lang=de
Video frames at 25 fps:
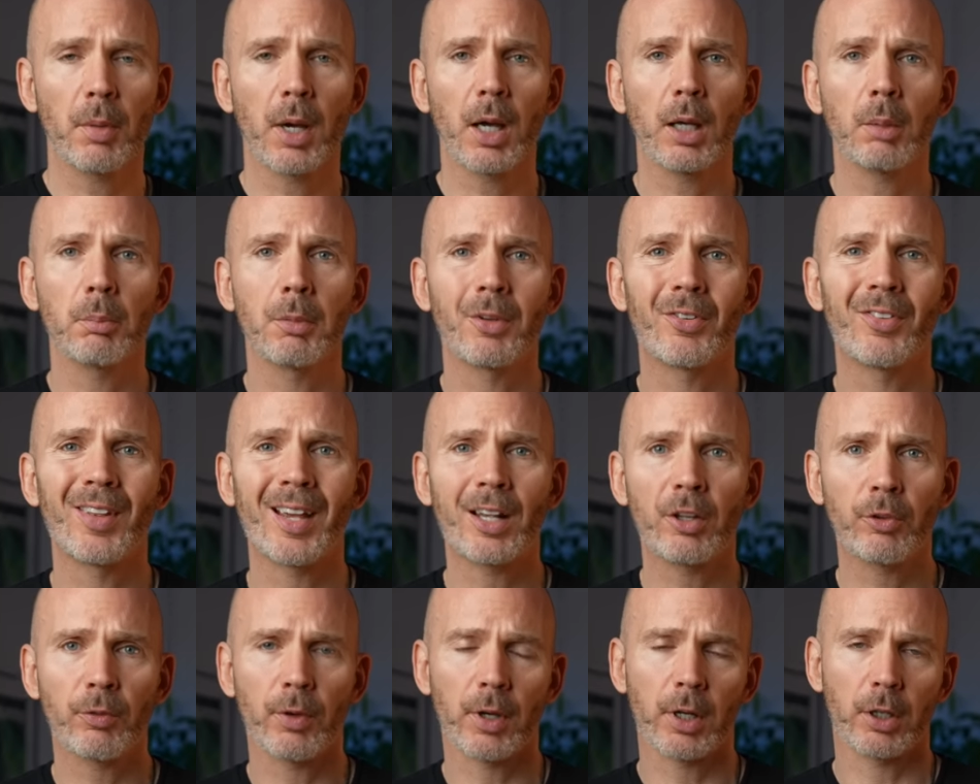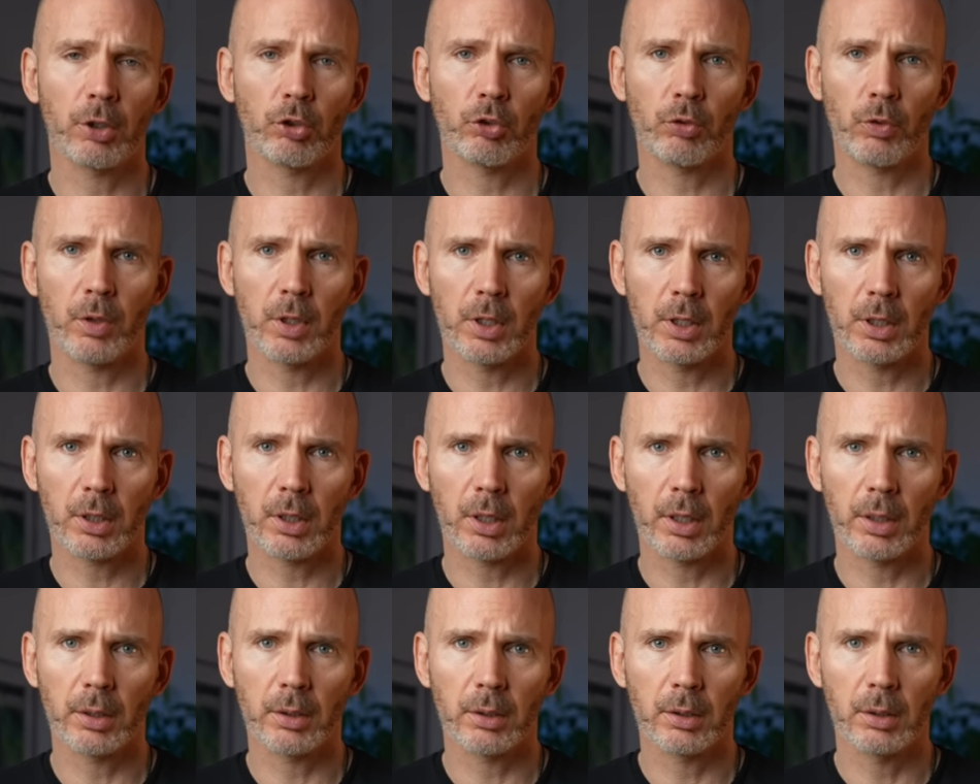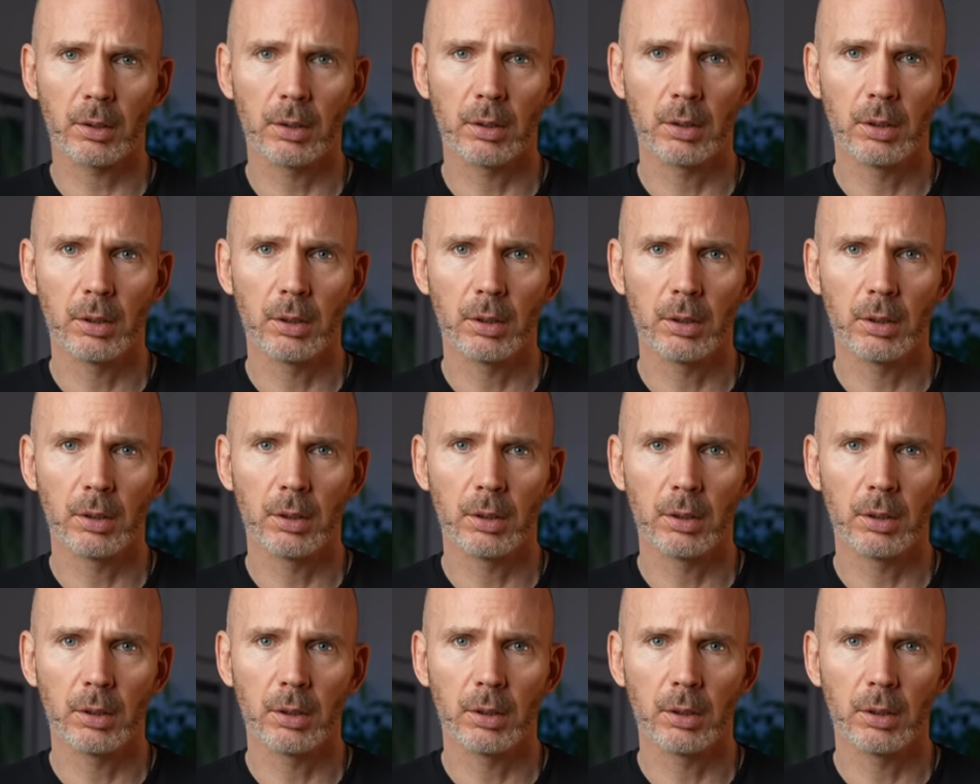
machen mit sechsfacher Geschwindigkeit.